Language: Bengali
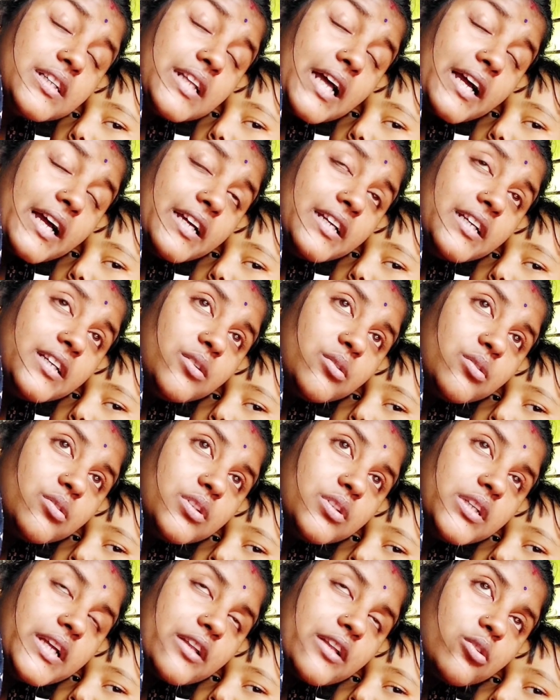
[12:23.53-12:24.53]
থাকেনি কোনো
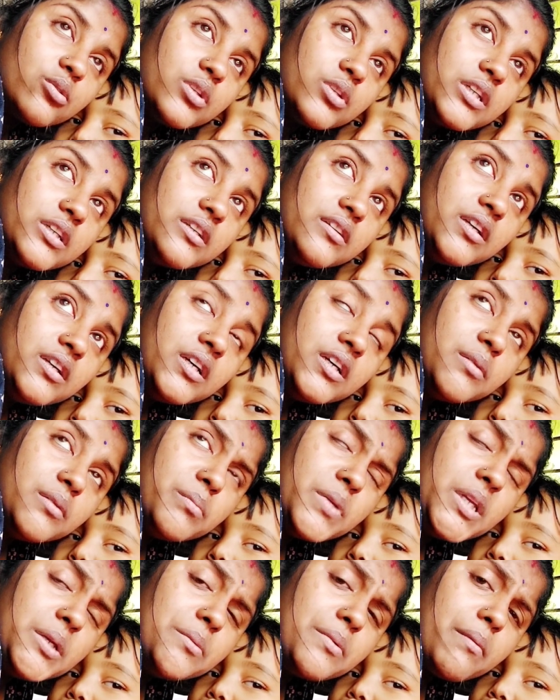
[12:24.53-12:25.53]
দিন এত দিন
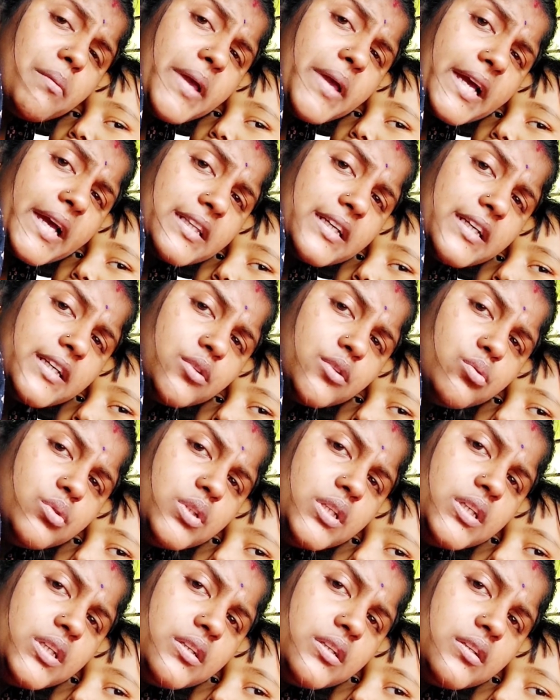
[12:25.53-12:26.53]
মিনিমাম এক থেকে
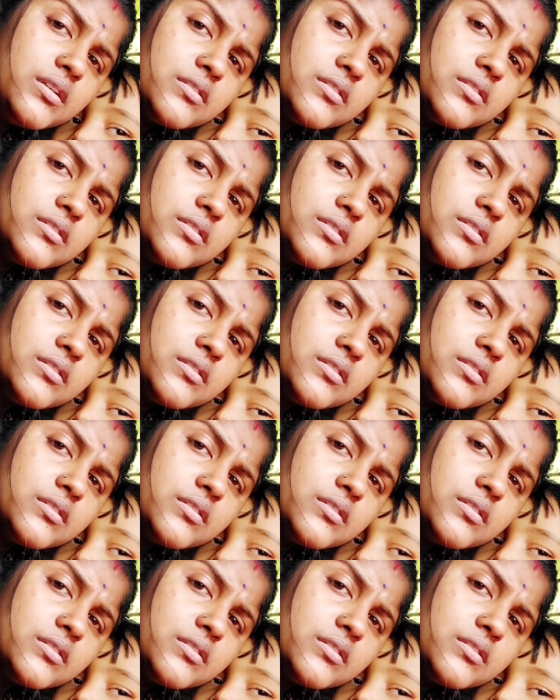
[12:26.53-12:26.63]
দুদিন